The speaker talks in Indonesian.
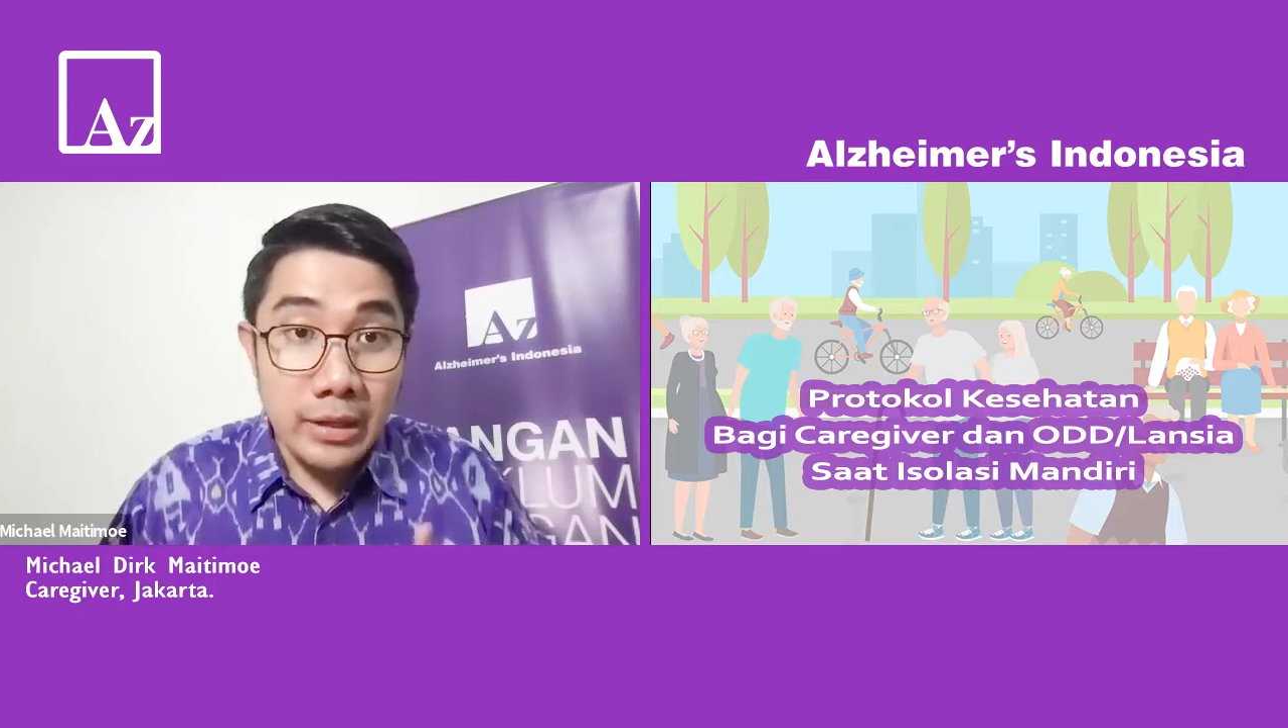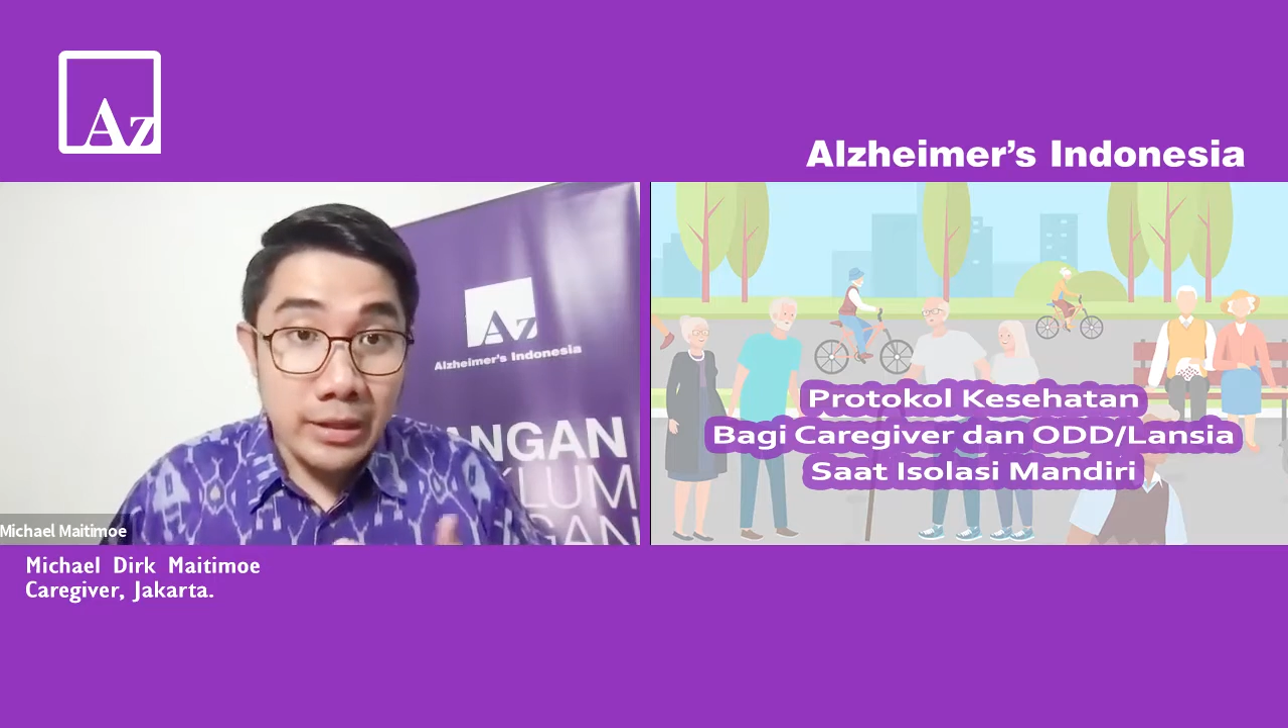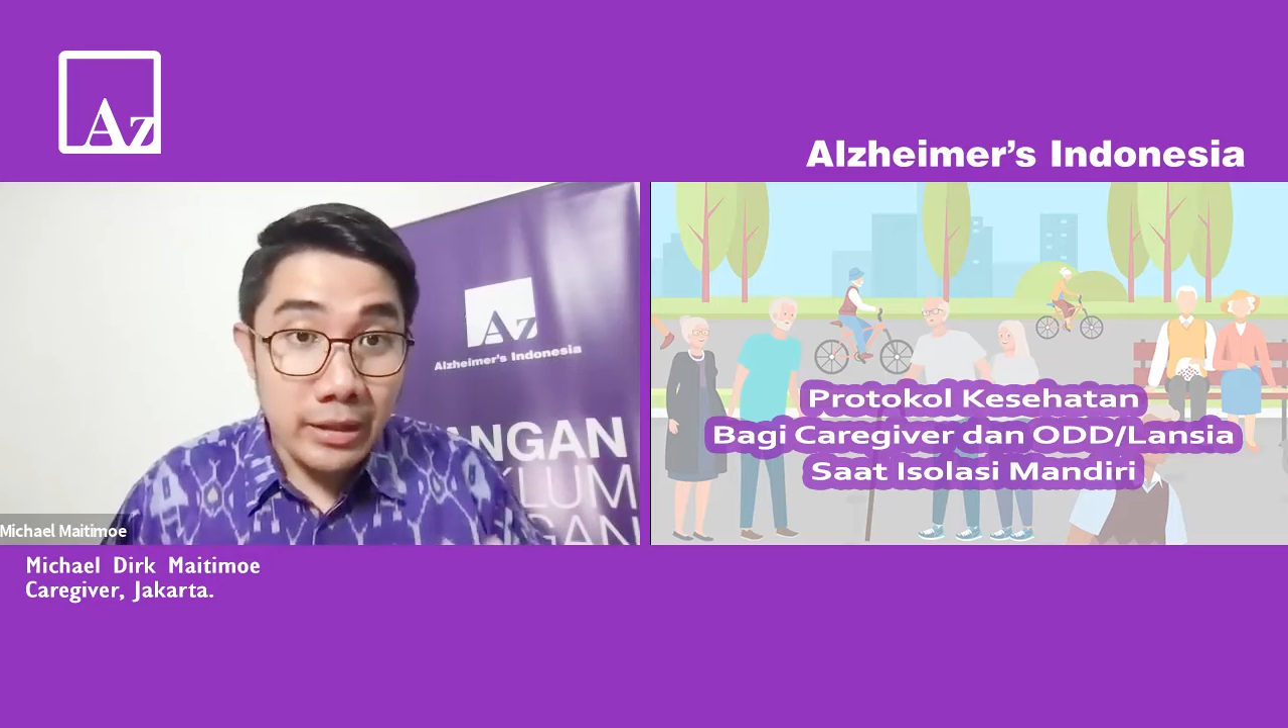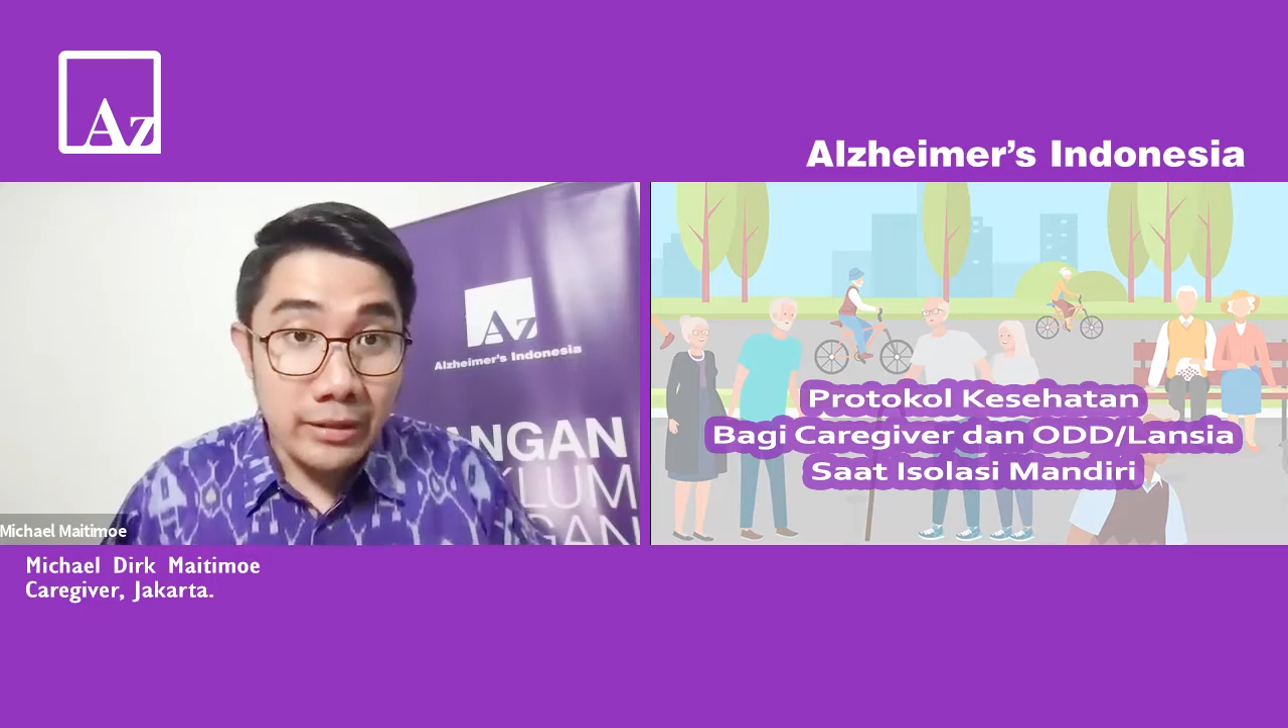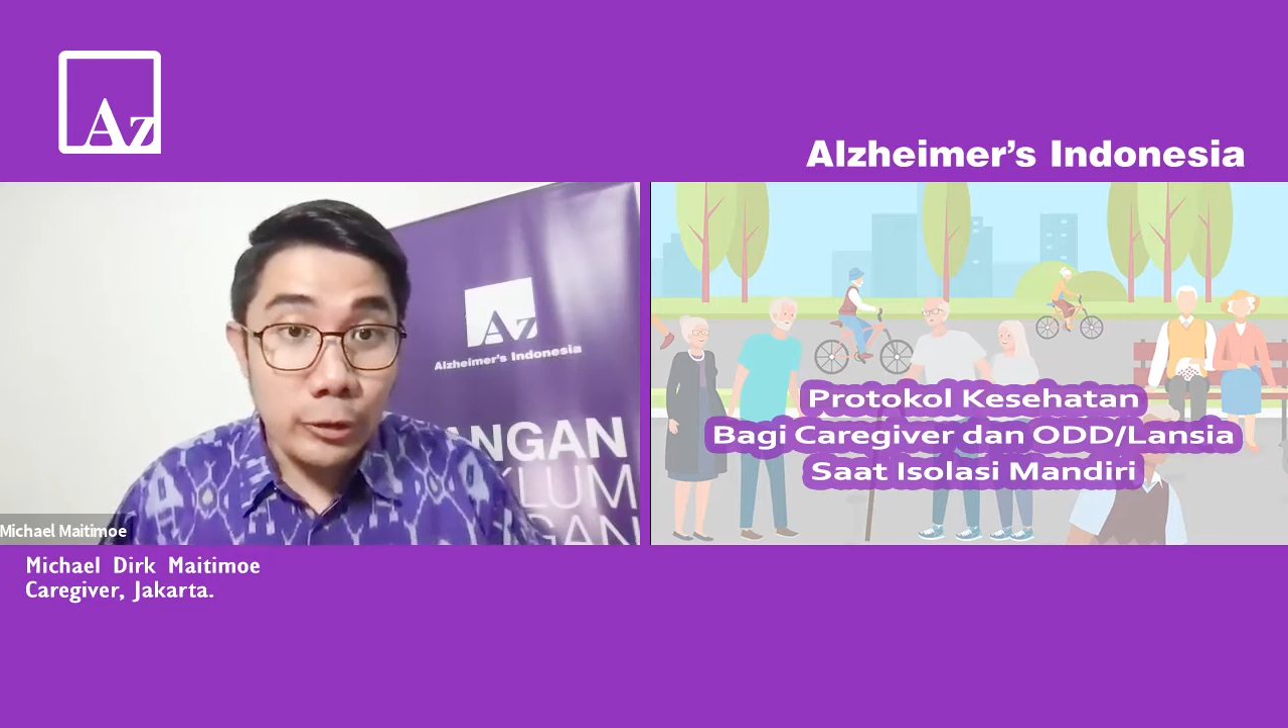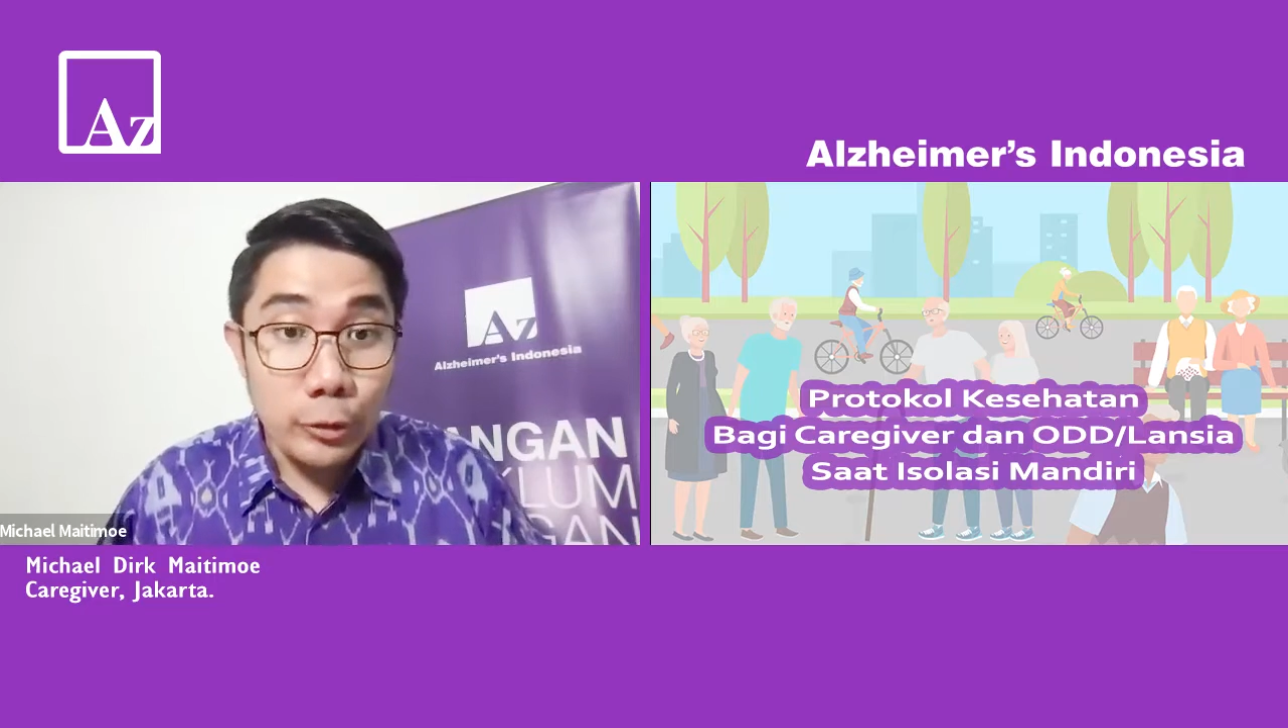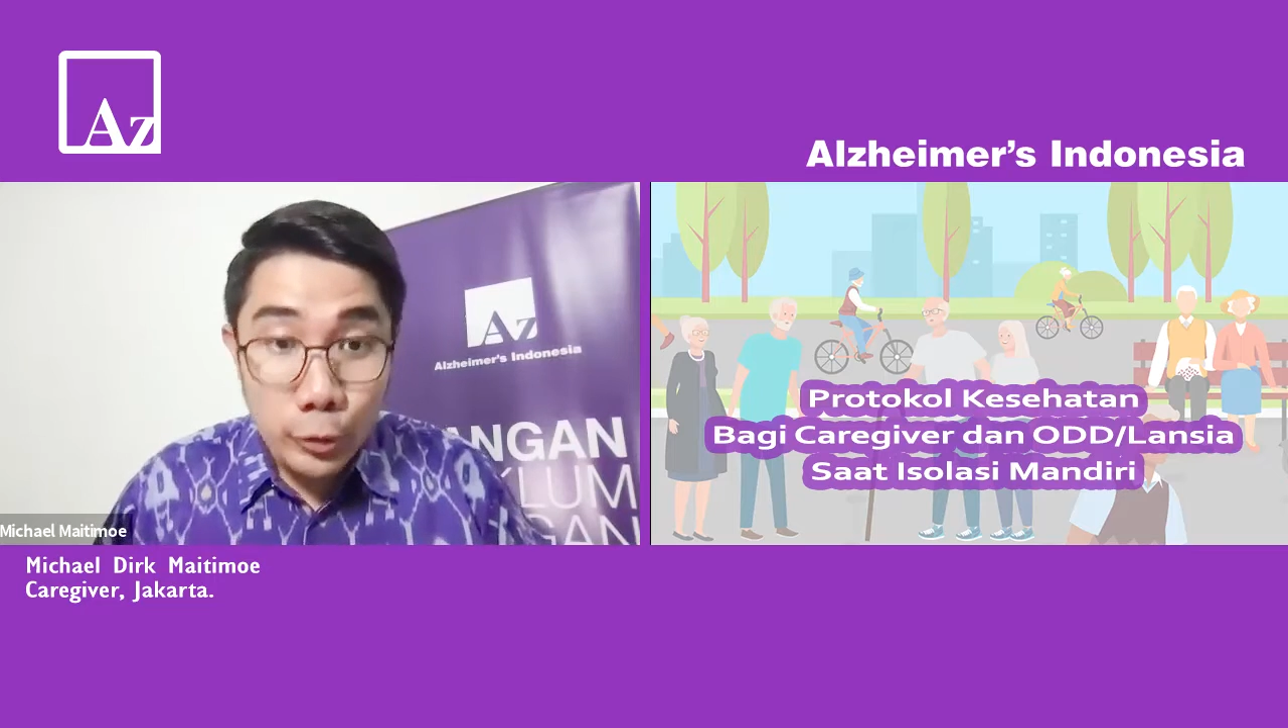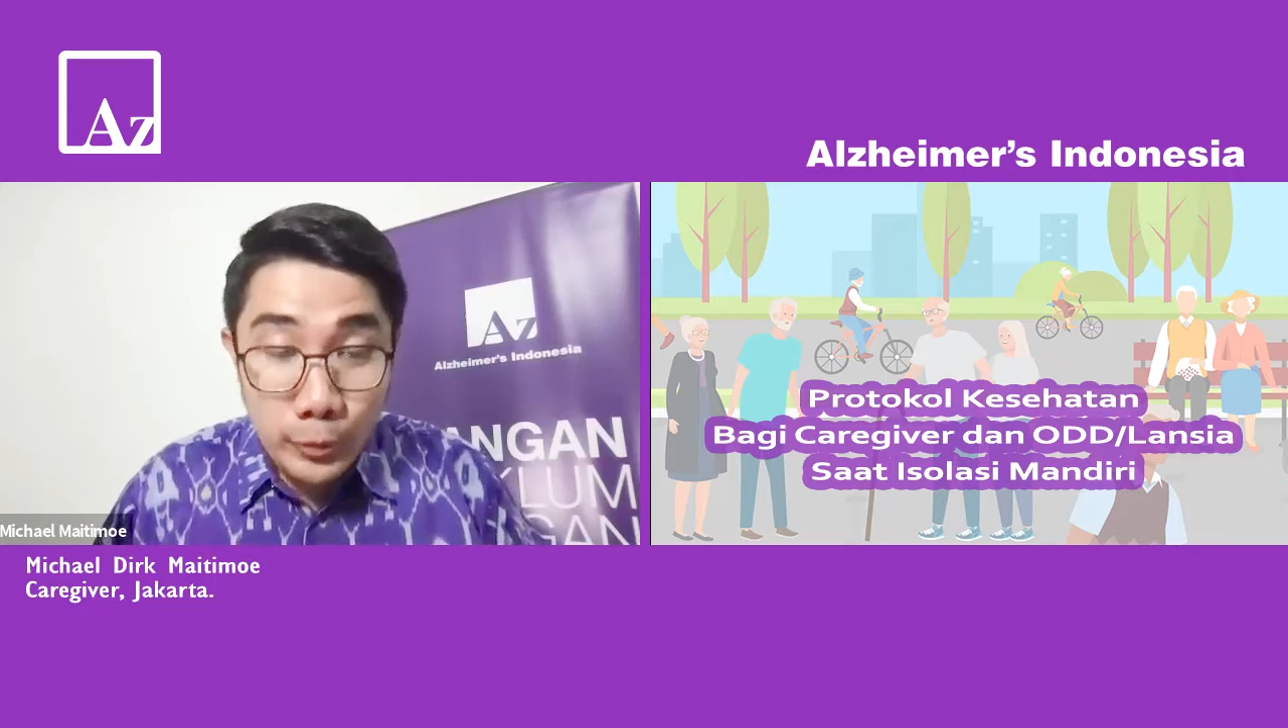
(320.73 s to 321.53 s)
mandiri satu